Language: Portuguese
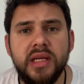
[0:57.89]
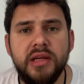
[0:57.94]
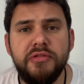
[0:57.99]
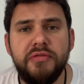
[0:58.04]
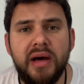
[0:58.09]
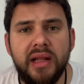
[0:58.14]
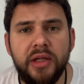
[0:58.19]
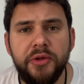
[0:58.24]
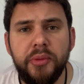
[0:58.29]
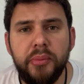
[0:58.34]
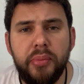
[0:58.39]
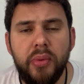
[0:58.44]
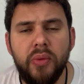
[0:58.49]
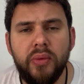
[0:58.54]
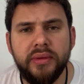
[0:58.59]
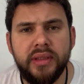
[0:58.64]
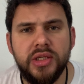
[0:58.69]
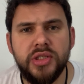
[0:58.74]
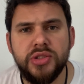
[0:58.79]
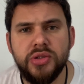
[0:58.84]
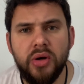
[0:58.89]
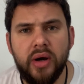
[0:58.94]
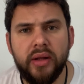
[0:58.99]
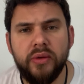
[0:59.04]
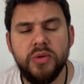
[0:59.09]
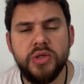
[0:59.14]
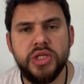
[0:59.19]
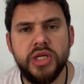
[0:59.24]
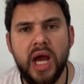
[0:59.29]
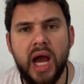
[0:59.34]
aí falando um pouco da história
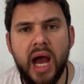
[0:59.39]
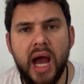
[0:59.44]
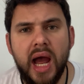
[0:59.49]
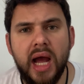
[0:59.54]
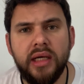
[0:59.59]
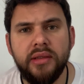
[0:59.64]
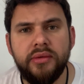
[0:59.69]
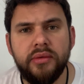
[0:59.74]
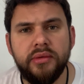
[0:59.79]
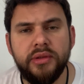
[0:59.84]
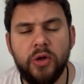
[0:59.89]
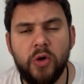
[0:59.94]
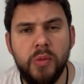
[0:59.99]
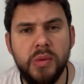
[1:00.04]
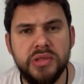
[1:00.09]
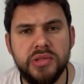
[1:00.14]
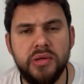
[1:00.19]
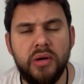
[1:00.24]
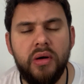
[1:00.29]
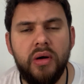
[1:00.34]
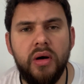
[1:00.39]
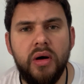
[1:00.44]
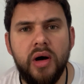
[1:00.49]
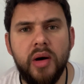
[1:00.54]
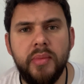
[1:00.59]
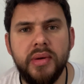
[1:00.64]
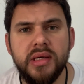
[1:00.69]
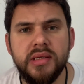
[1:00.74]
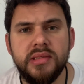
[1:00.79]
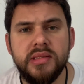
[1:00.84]
do teatro, de algumas
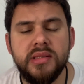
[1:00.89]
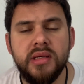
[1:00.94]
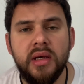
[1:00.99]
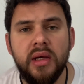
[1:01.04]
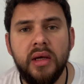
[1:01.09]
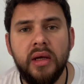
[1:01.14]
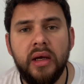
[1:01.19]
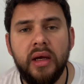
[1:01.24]
obras